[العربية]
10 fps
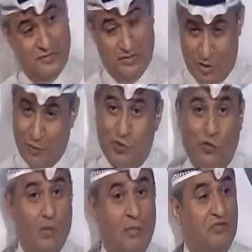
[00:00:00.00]
شوف شوف
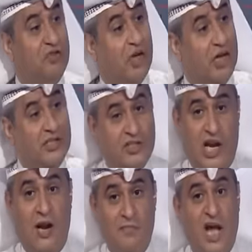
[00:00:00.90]
المنطق اللي
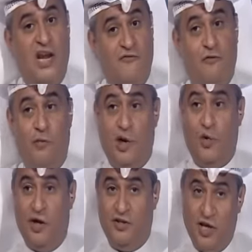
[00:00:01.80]
تكلمنا عليه في
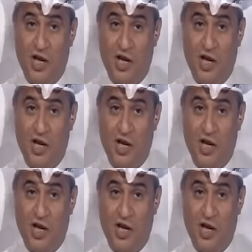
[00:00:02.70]
بالكويت